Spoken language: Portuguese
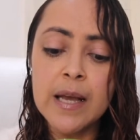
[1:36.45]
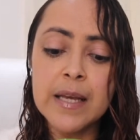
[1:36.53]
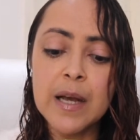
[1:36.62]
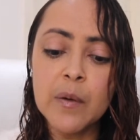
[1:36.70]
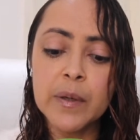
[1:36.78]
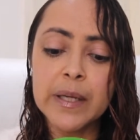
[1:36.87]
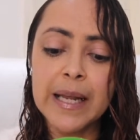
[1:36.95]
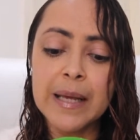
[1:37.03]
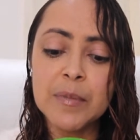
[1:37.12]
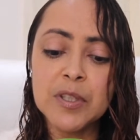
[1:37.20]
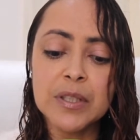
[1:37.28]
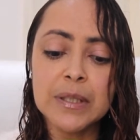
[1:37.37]
E é um
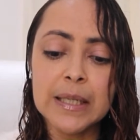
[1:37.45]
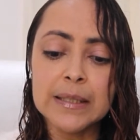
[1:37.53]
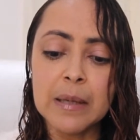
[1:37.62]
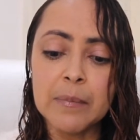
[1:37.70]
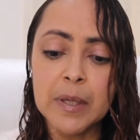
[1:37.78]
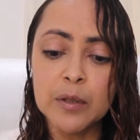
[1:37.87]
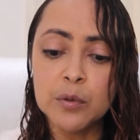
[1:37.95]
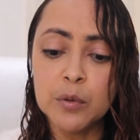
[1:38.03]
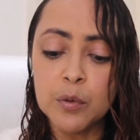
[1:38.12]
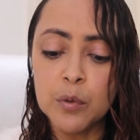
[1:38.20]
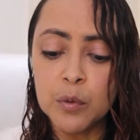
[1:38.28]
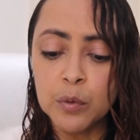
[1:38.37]
creme de tratamento
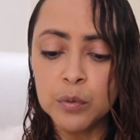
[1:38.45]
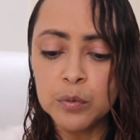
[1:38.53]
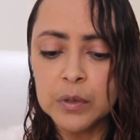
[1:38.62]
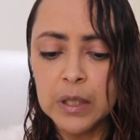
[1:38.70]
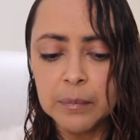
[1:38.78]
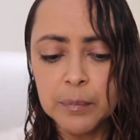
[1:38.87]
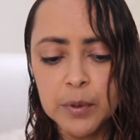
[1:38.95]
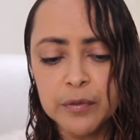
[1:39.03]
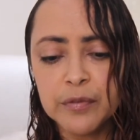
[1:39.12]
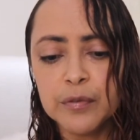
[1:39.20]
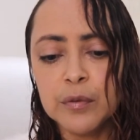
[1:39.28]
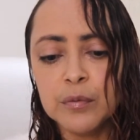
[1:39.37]
ultra
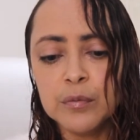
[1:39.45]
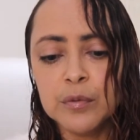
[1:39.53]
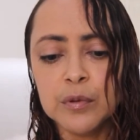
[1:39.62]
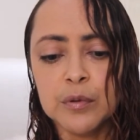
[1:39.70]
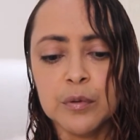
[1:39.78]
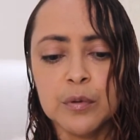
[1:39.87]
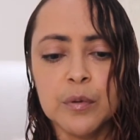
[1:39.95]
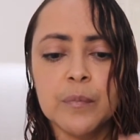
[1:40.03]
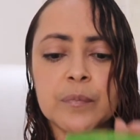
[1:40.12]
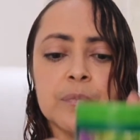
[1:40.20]
profundo.